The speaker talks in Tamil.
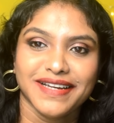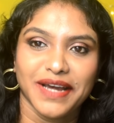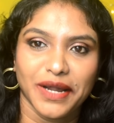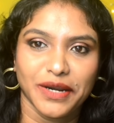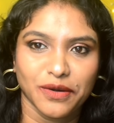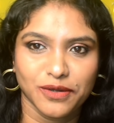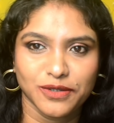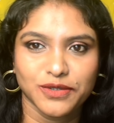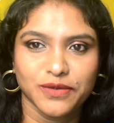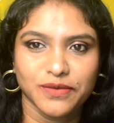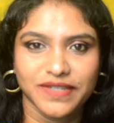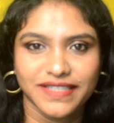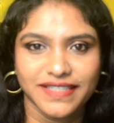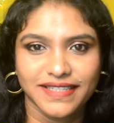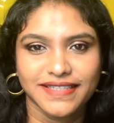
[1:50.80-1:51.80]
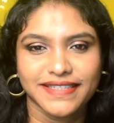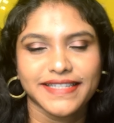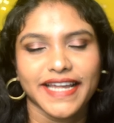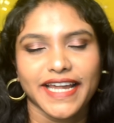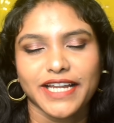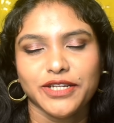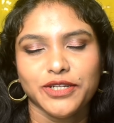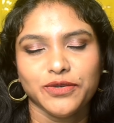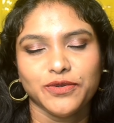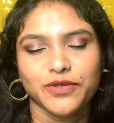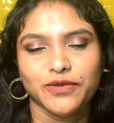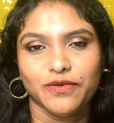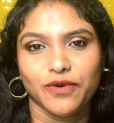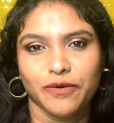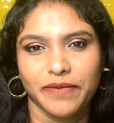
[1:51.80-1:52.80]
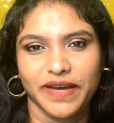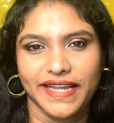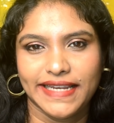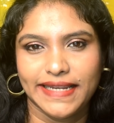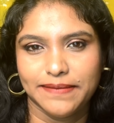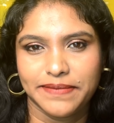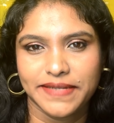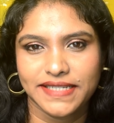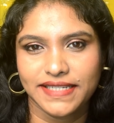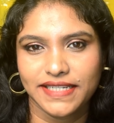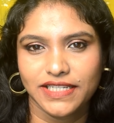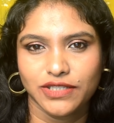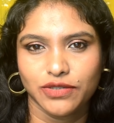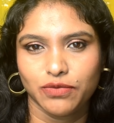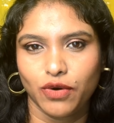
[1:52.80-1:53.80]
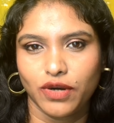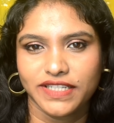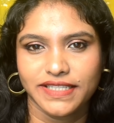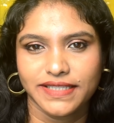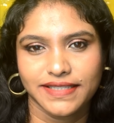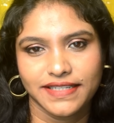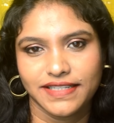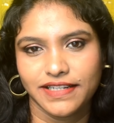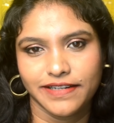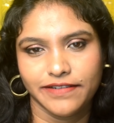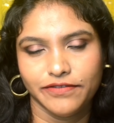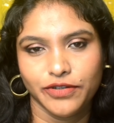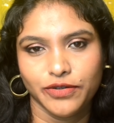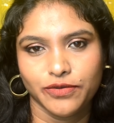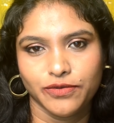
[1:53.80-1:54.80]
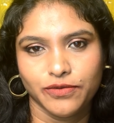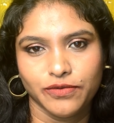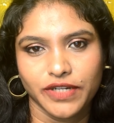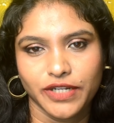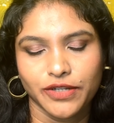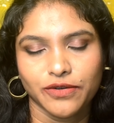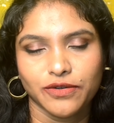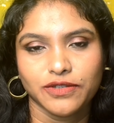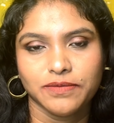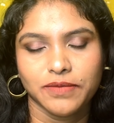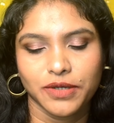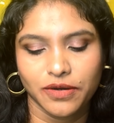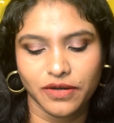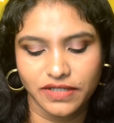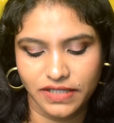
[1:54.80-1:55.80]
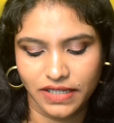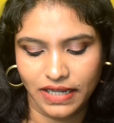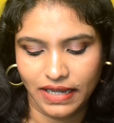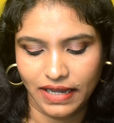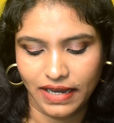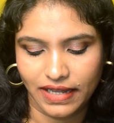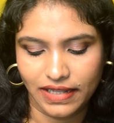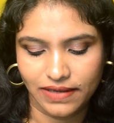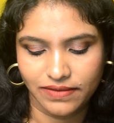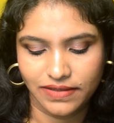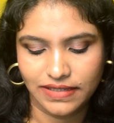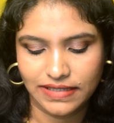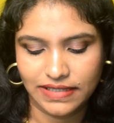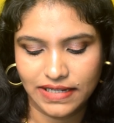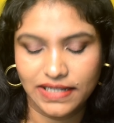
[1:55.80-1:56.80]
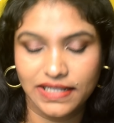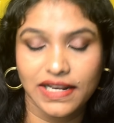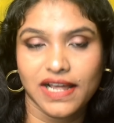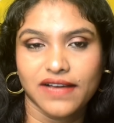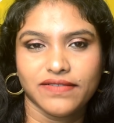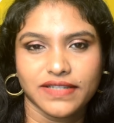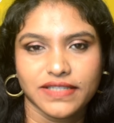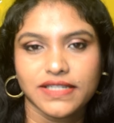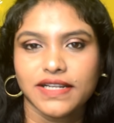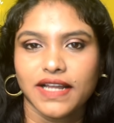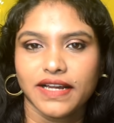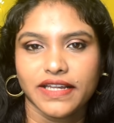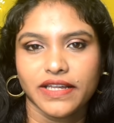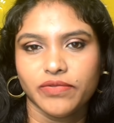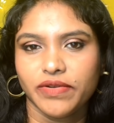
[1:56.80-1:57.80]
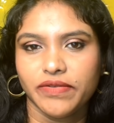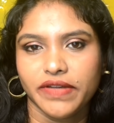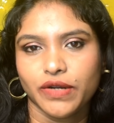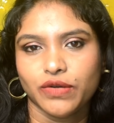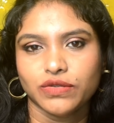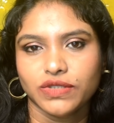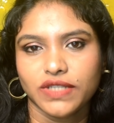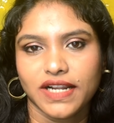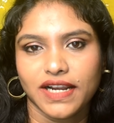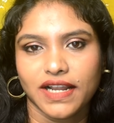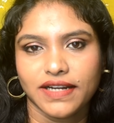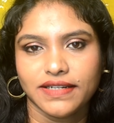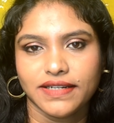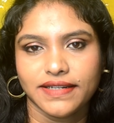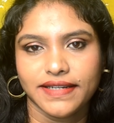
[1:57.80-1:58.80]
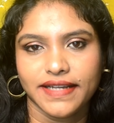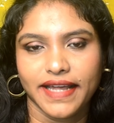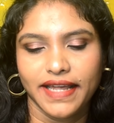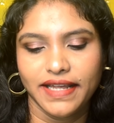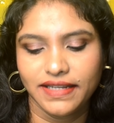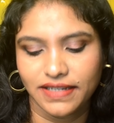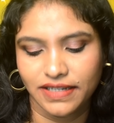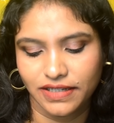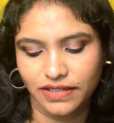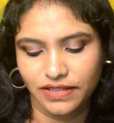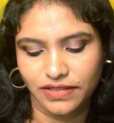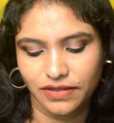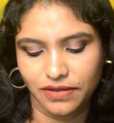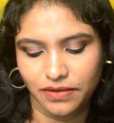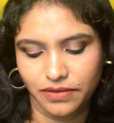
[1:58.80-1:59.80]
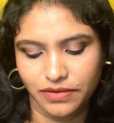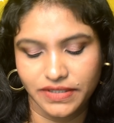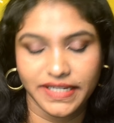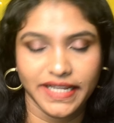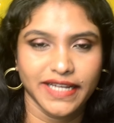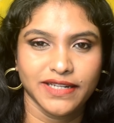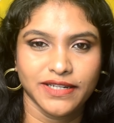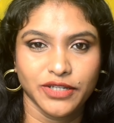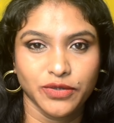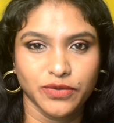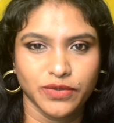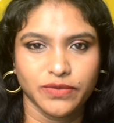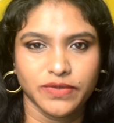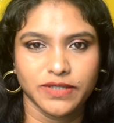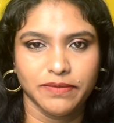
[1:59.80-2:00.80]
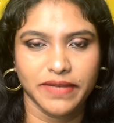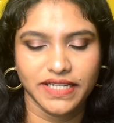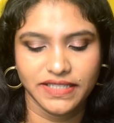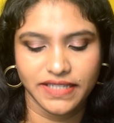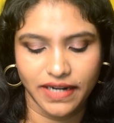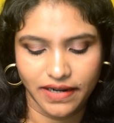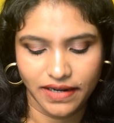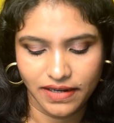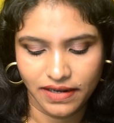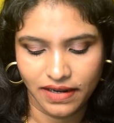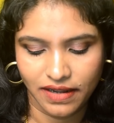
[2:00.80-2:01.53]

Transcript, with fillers: அண்ட் ஆல்சோ வந்து ஸ்டே டியூன் ஃபார் மை லிப்ஸ்டிக்ஸ் வாட்சஸ் அண்ட் ரிவ்யூ வீடியோஸ் பிகாஸ் அதில் வந்து சிலதெல்லாம் வந்து நான் கிவ் அவே கொடுத்துர்லான்ட்டு இருக்கேன் ஸோ ஸ்டே டியூன் வித் மை சேனல்